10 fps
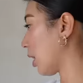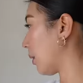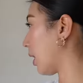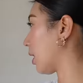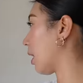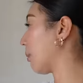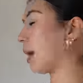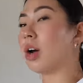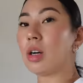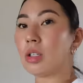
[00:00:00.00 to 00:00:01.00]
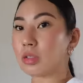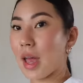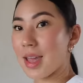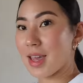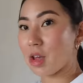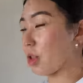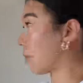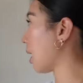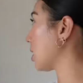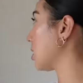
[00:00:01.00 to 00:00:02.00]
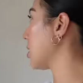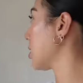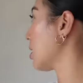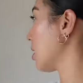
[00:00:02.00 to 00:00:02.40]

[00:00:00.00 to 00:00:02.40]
que ver, pero ahí es donde va a ir.